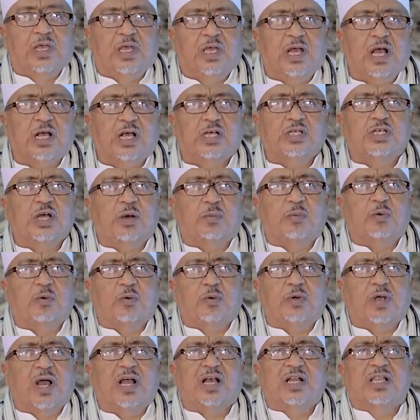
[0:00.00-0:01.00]
يكسب
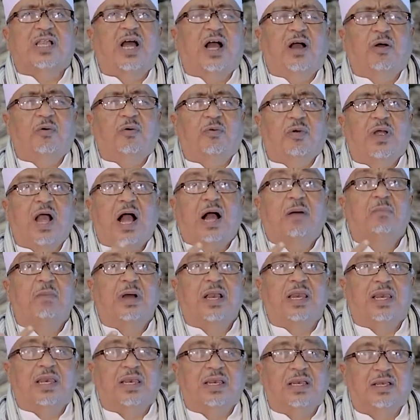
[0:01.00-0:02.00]
ويكدح
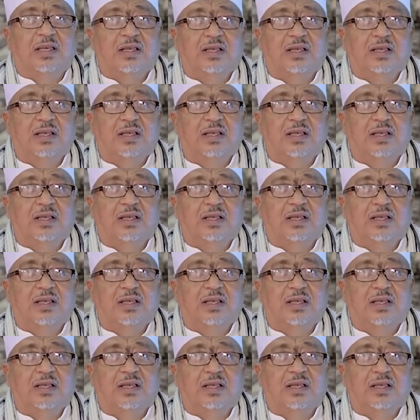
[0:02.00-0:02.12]
ويعمل